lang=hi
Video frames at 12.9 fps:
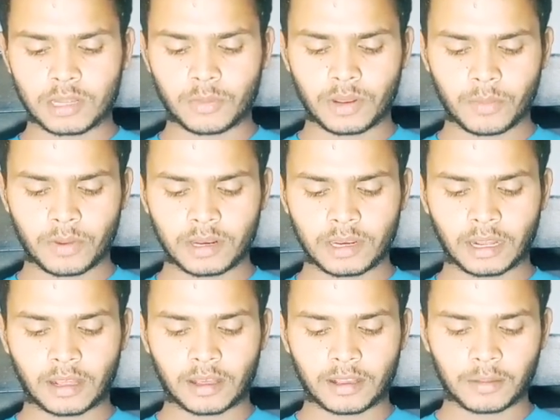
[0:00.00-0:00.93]
ऐसे मेरा मन नहीं
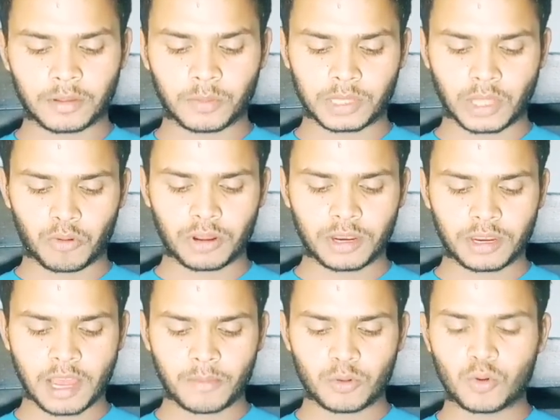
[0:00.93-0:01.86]
लगेगा तो बताऊँगा नहीं
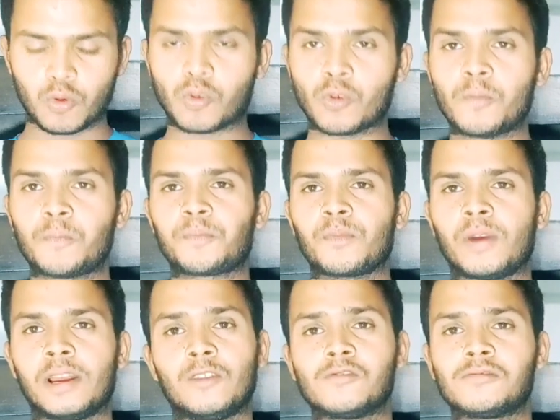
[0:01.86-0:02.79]
ना आप लोगों को
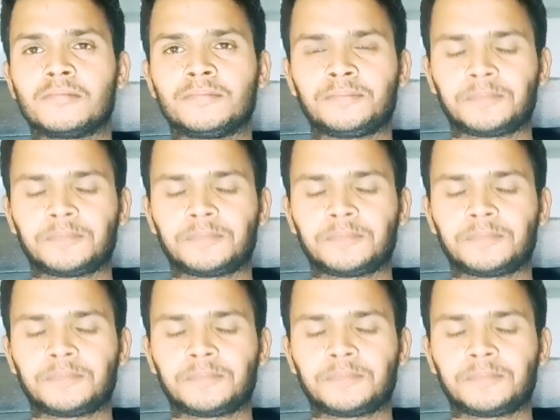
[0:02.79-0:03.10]
भाई लोग